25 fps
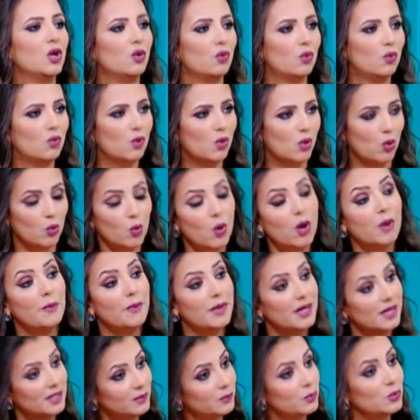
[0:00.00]
و
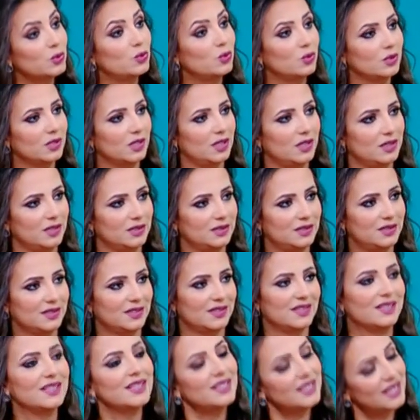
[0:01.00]
ومرات بتكون غلط خطئة.